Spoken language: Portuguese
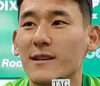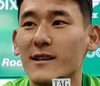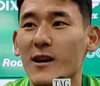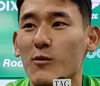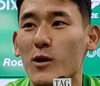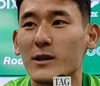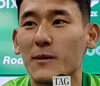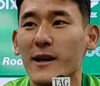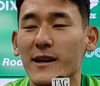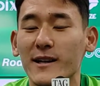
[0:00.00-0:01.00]
né, derrubar as
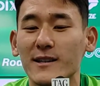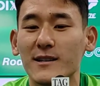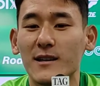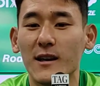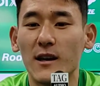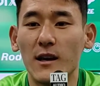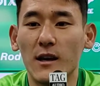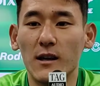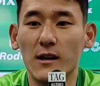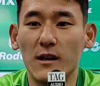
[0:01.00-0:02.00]
paredes
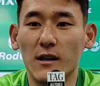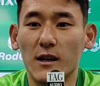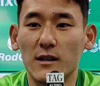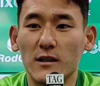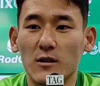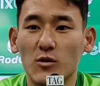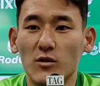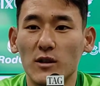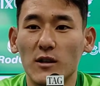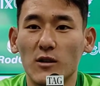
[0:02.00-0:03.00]
e a gente
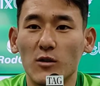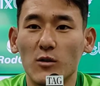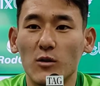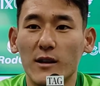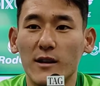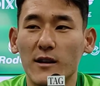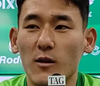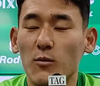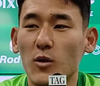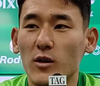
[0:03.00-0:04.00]
conseguiu
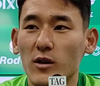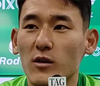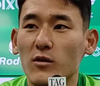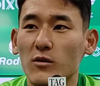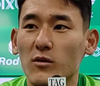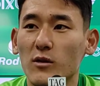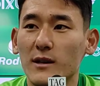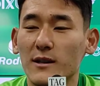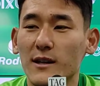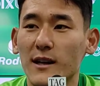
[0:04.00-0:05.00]
atender um pouquinho
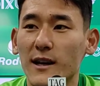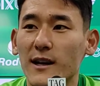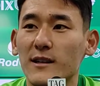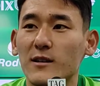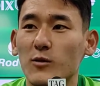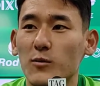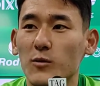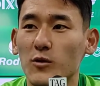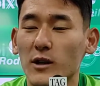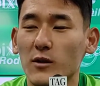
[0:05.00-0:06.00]
as crianças, o,
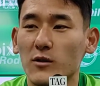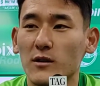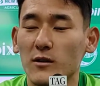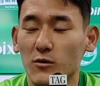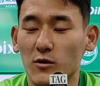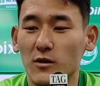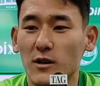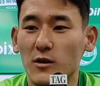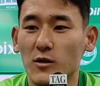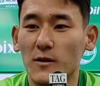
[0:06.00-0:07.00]
o, tor o
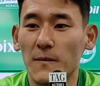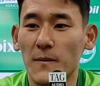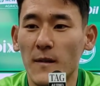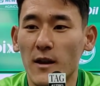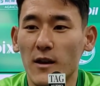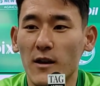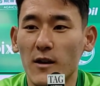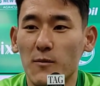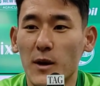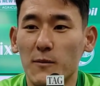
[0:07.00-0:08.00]
torcedor.
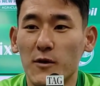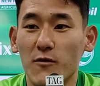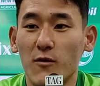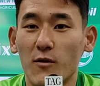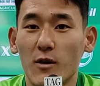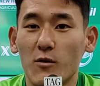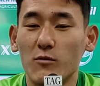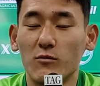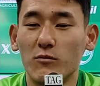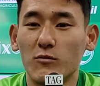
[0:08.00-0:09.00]
E para mim é
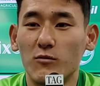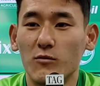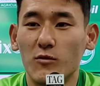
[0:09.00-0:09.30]
um